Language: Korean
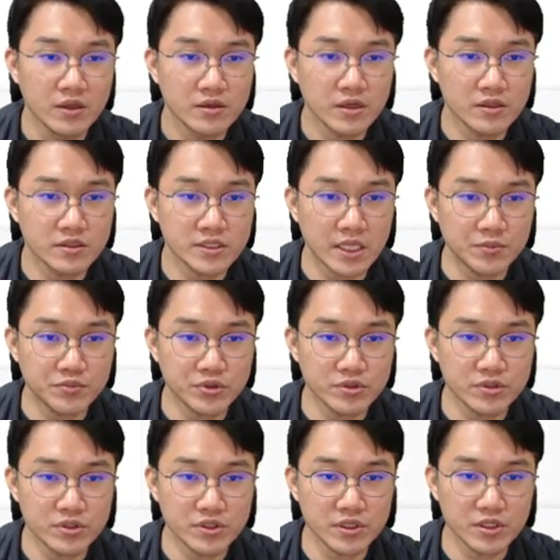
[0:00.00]
그래서
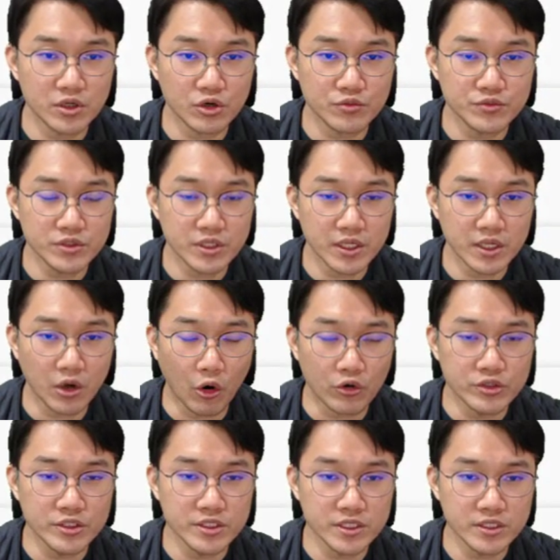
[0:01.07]
샘플들을 여러분들이
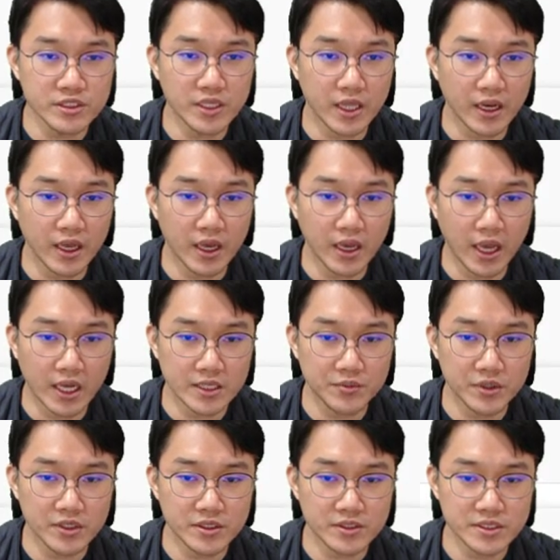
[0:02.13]
얻으실 때나
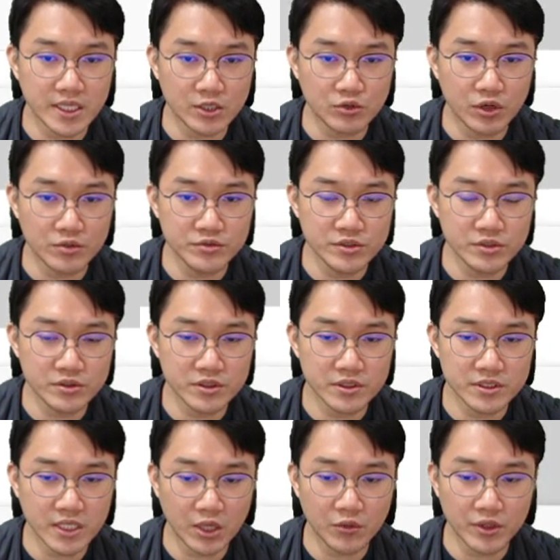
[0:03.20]
아니면은 자동화 분석들을
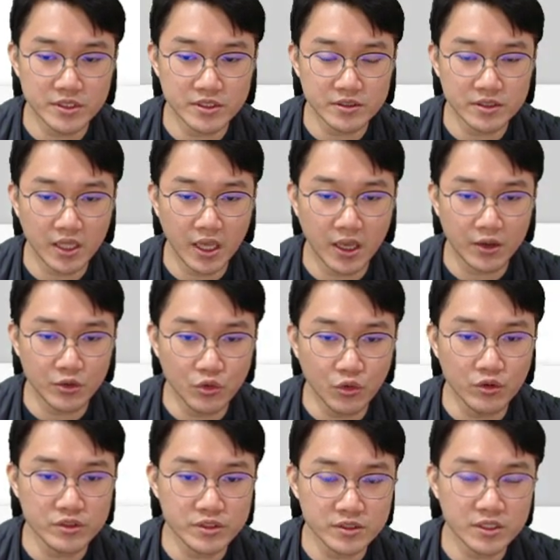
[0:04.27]
사용하실 때
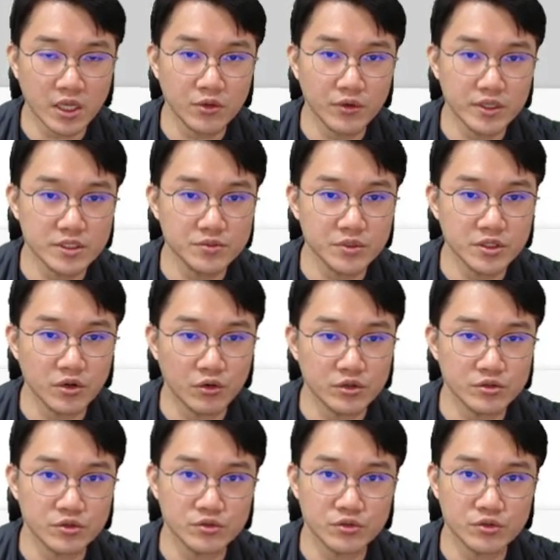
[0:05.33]
이것을 사용하시면 어느
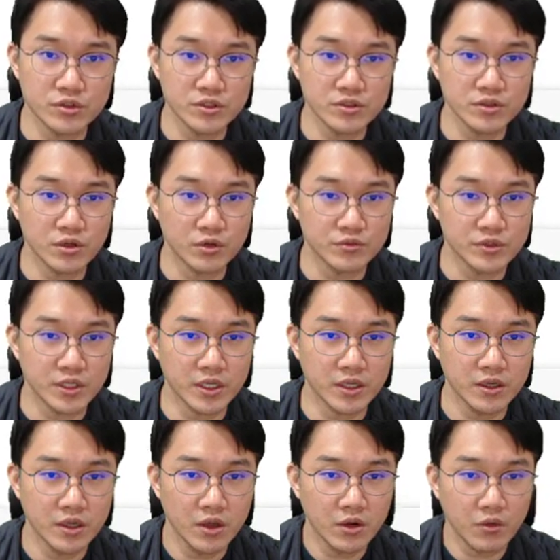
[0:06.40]
정도는 여러분들이
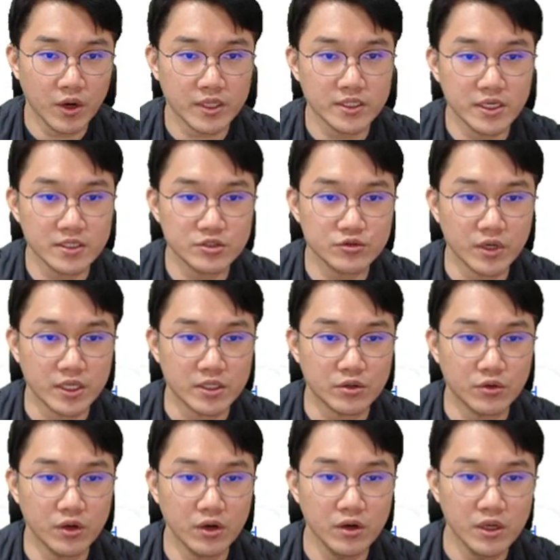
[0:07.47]
확인할 수가
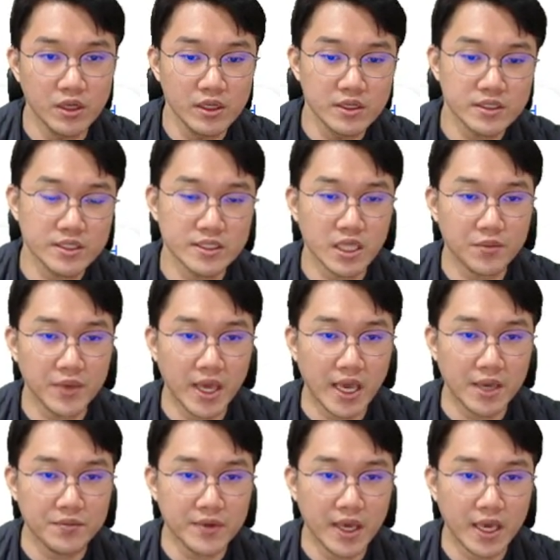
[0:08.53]
있고요 그 다음에
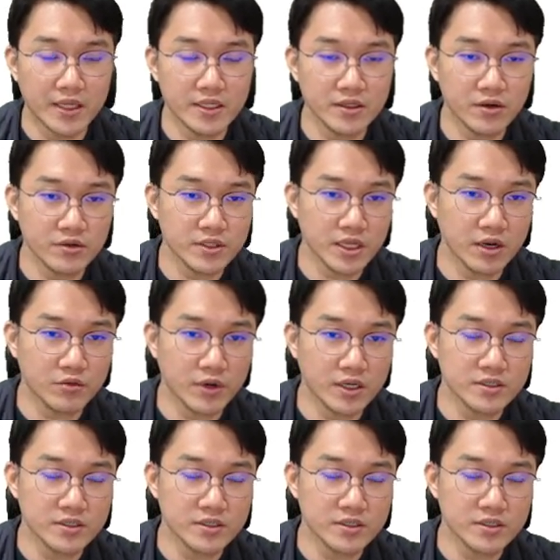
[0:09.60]
앱 애니런이라고